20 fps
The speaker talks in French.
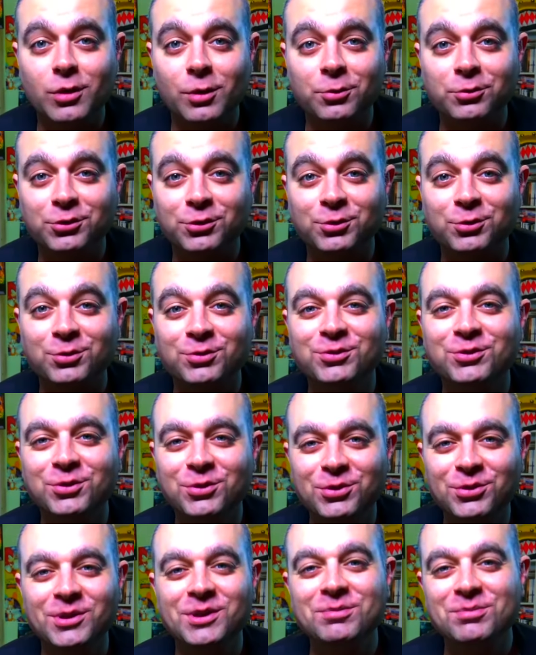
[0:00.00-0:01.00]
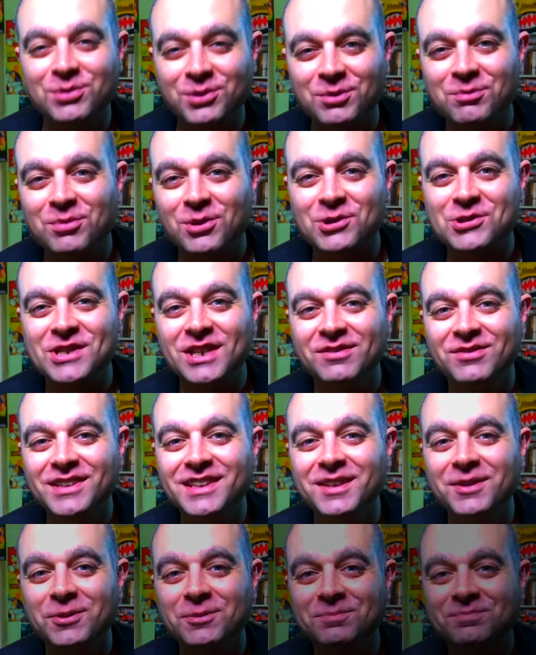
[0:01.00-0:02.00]
on se retrouve tout de suite pour une prochaine
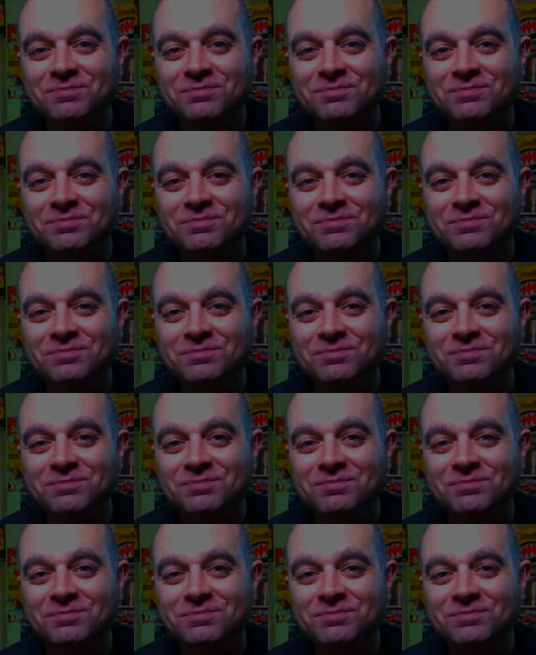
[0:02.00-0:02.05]
vidéo.